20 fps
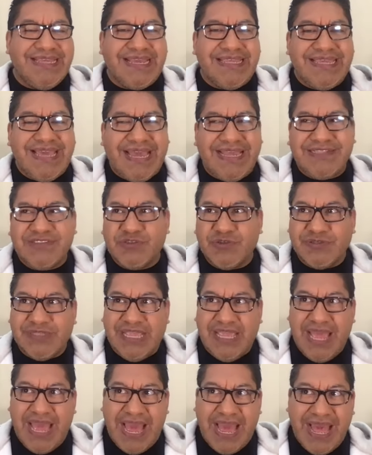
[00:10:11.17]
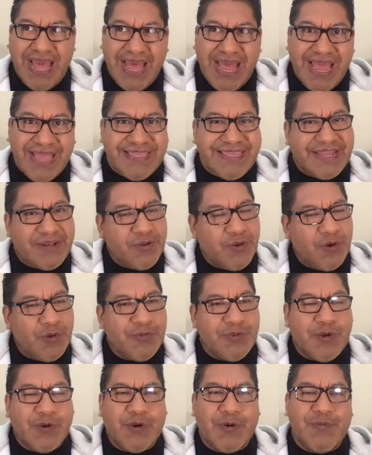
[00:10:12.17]
Y allá es donde, ah, ya no
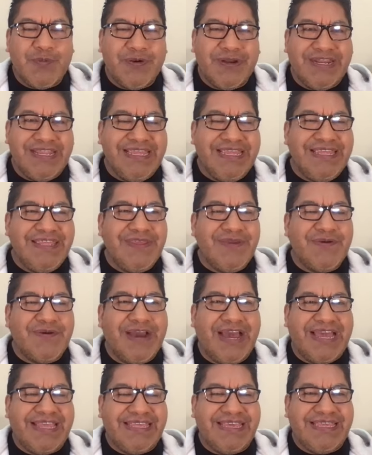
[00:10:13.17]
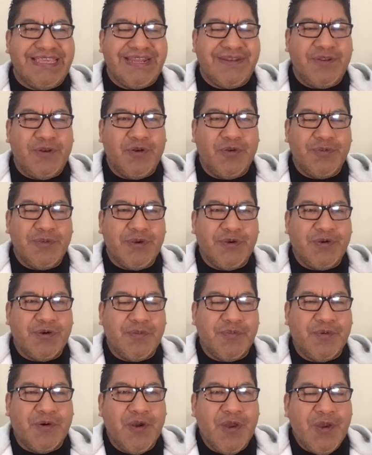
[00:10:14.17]
lo vio como niño, allá ya no lo vio
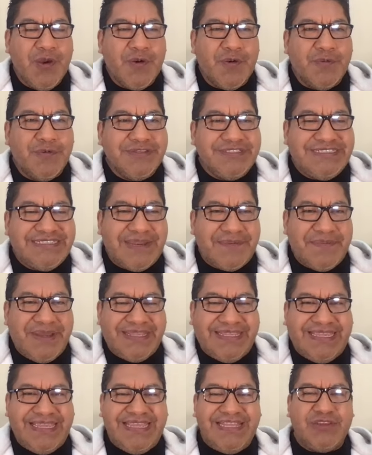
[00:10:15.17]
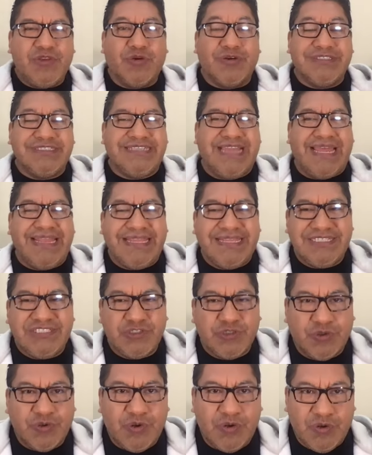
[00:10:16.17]
como un chamaquito. Ya de
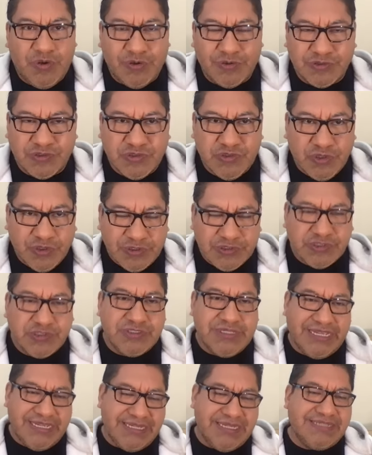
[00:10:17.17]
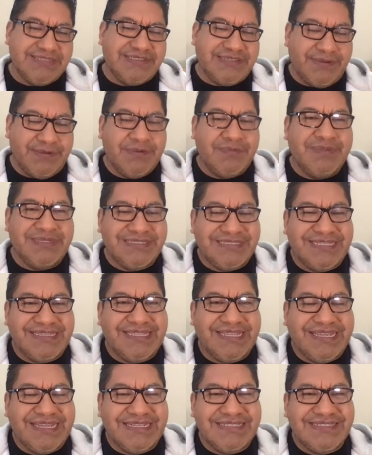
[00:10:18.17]
hecho, los dos eh, estaban
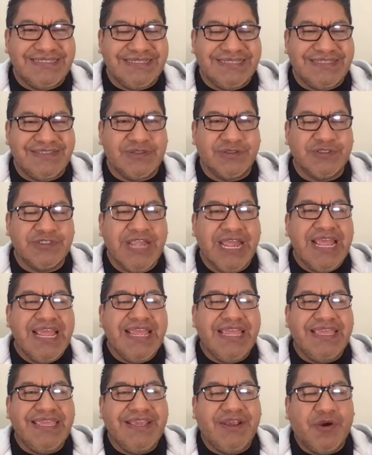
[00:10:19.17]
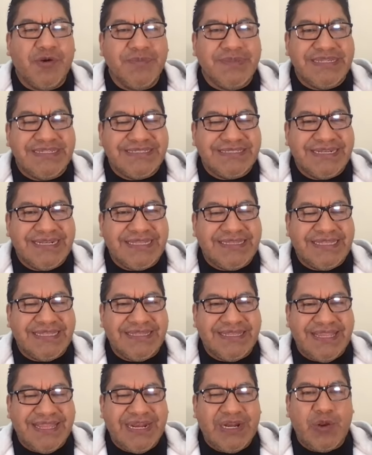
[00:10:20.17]
bastante creciditos y comienzan a
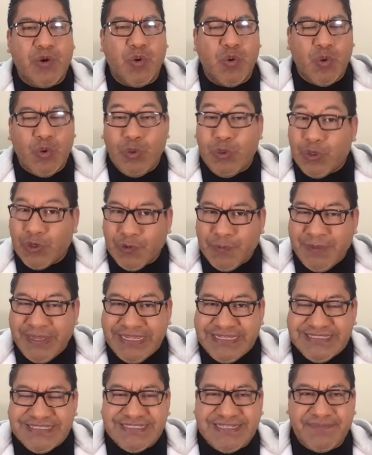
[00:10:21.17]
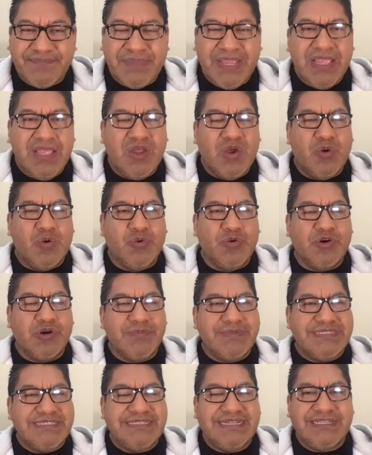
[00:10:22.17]
tener un romance. Un
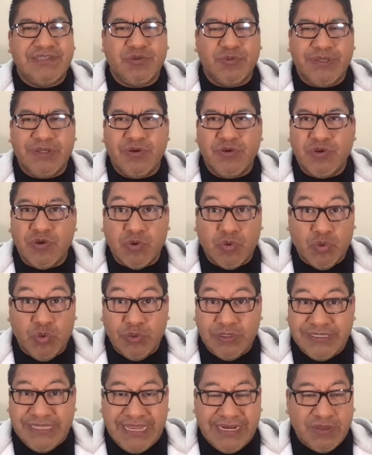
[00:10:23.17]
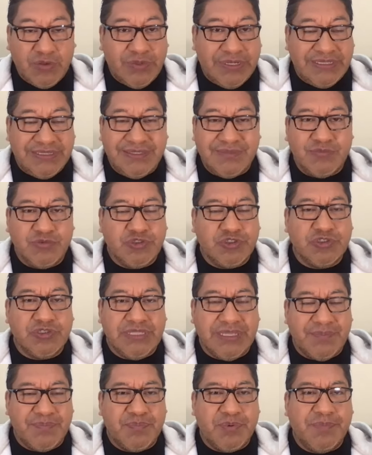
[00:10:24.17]
romance que tuvieron que ocultar durante mucho
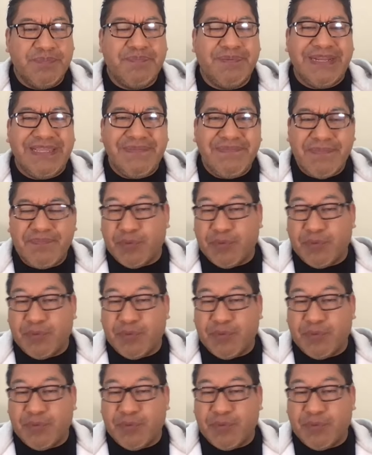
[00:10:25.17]
tiempo